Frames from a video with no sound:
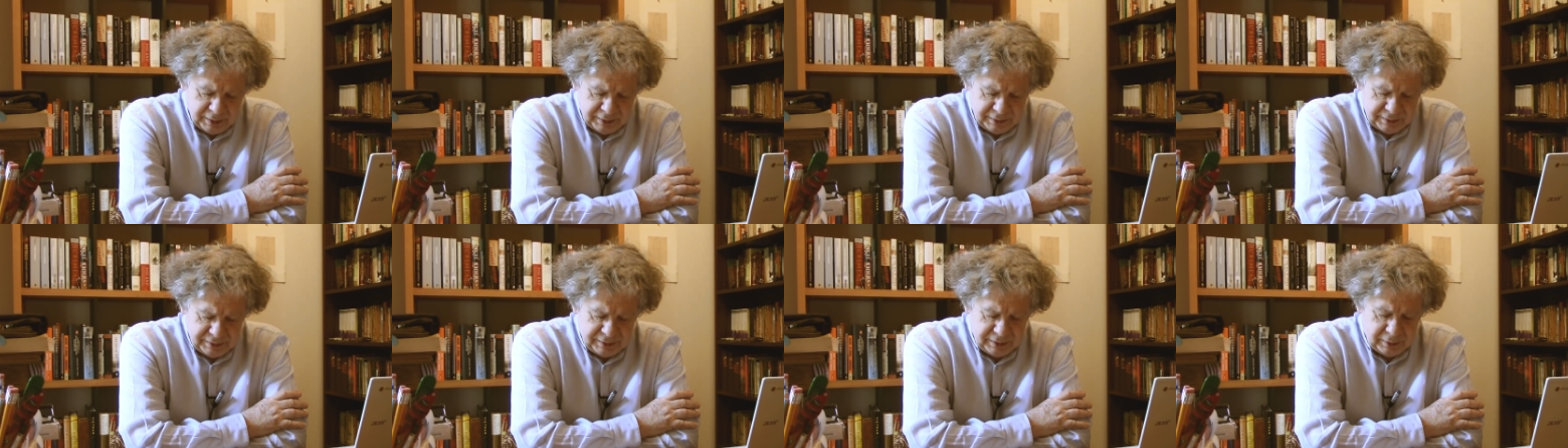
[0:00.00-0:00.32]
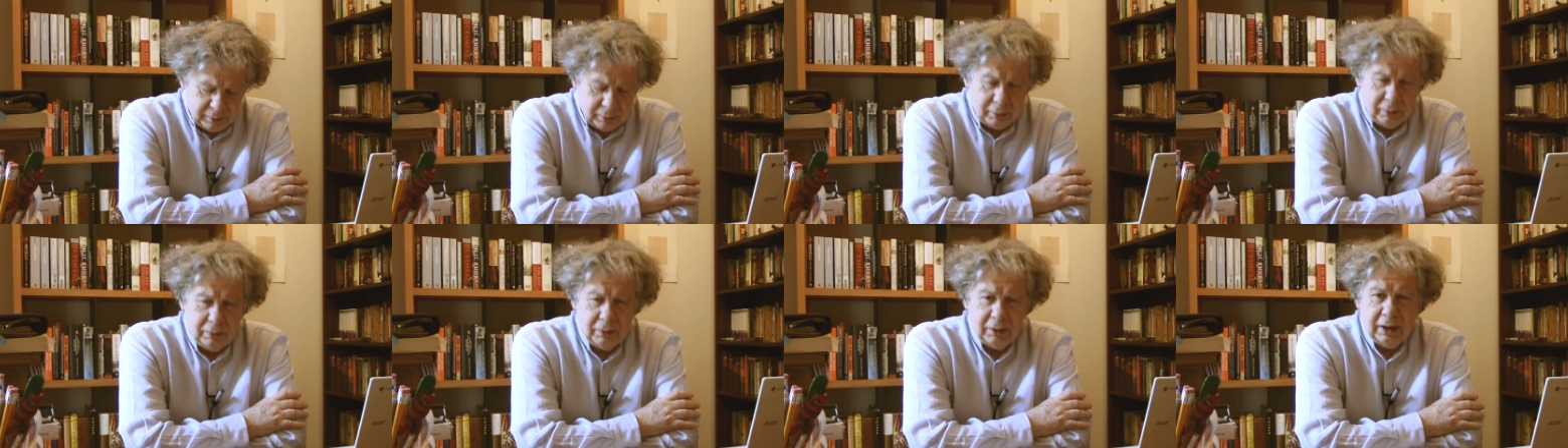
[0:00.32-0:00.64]

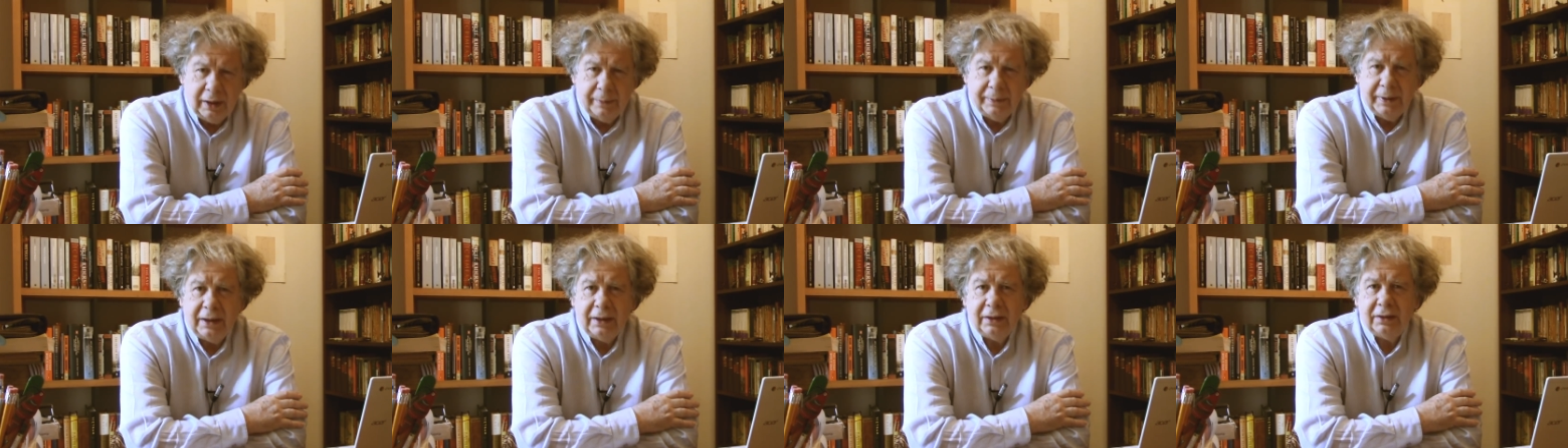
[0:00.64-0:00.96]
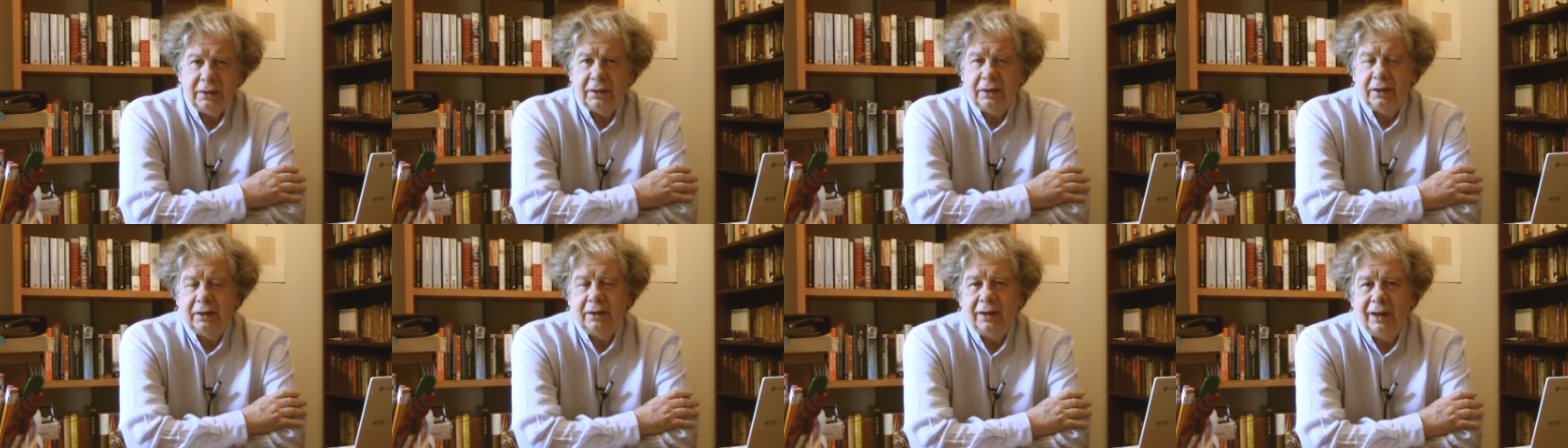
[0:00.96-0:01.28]
Segunda
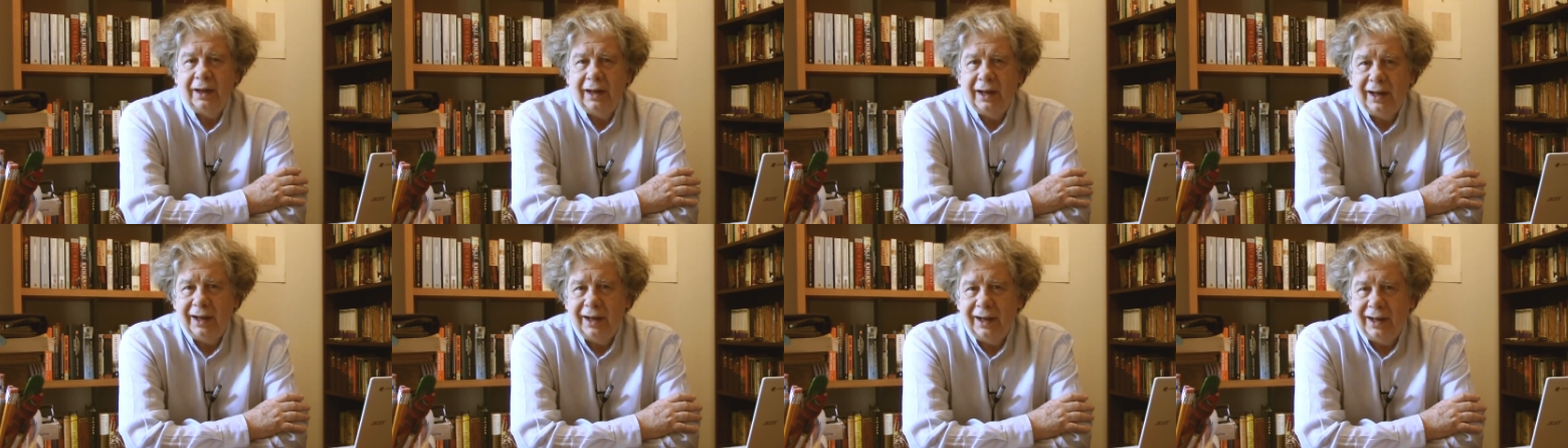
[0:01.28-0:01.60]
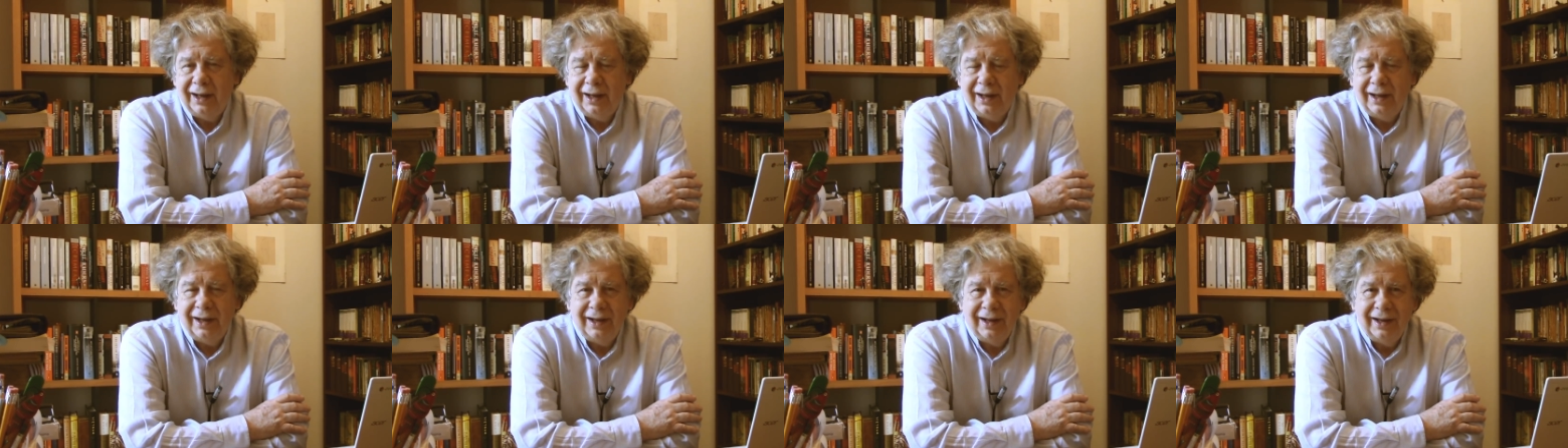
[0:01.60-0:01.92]
parte de
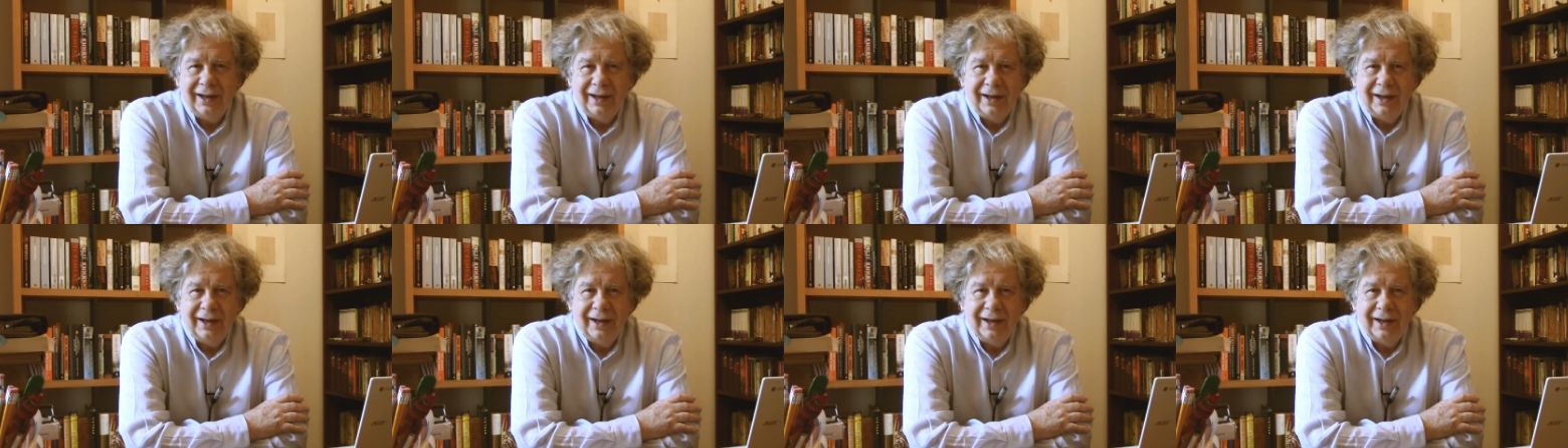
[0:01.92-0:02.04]
la,